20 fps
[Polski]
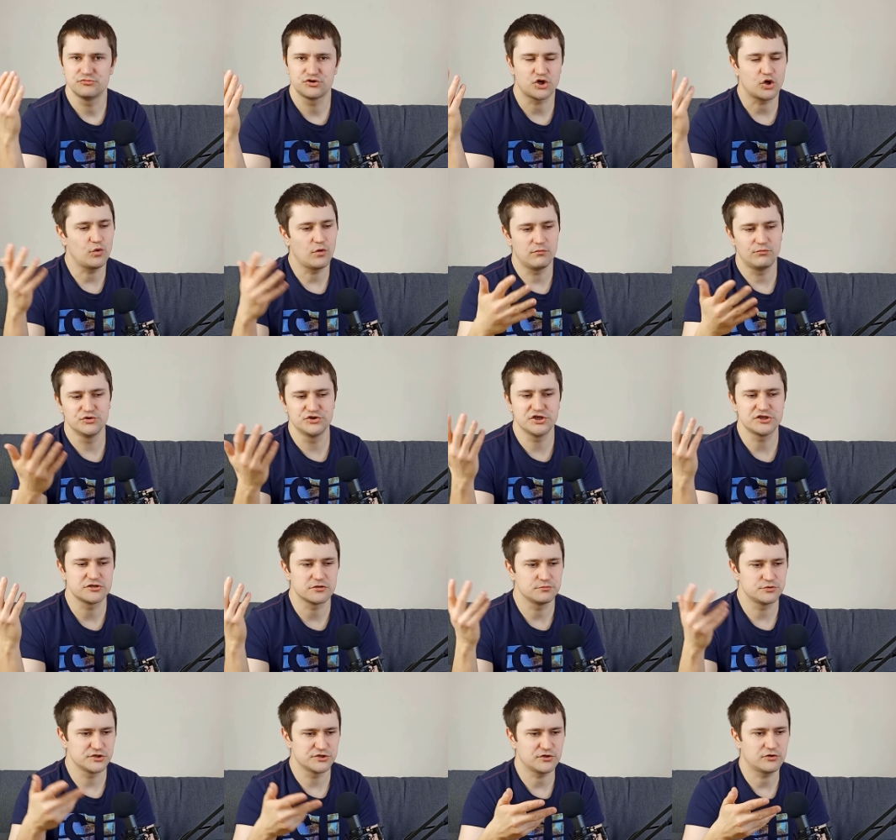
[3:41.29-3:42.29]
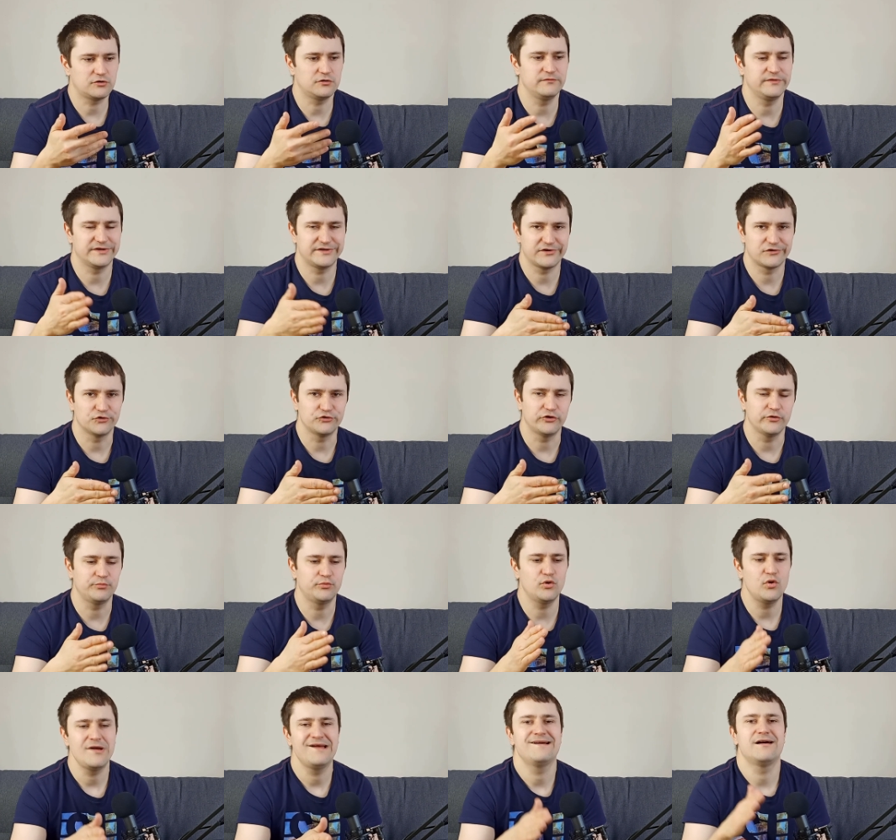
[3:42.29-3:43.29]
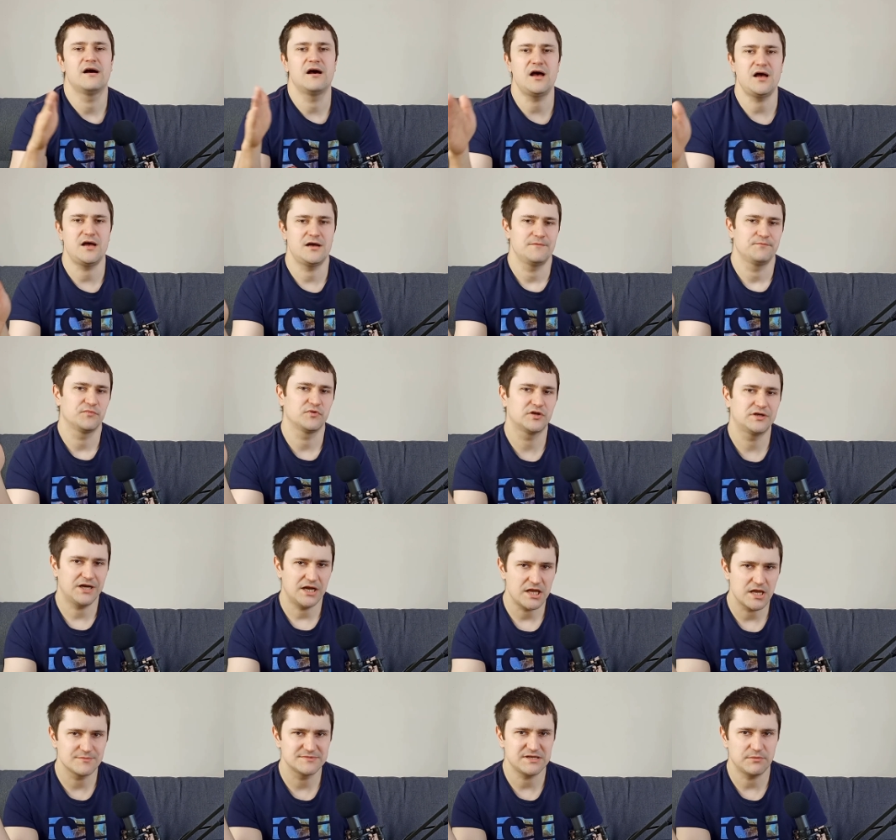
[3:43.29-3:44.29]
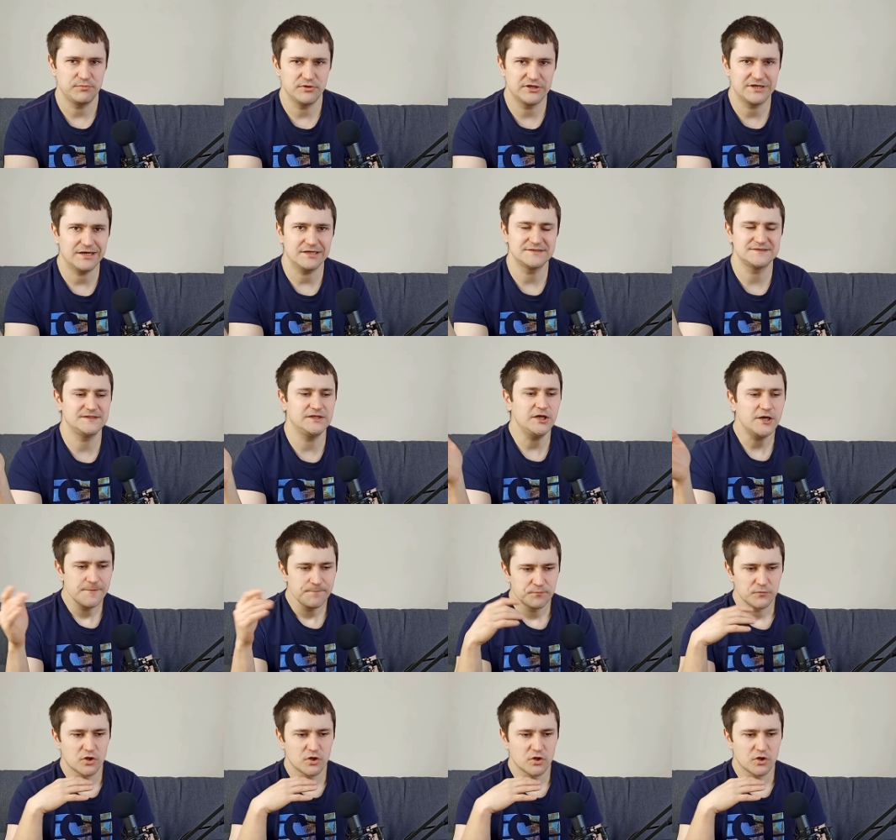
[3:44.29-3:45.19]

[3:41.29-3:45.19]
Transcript: szkołą muzyczną czy cokolwiek tego typu, a graniem z aplikacji,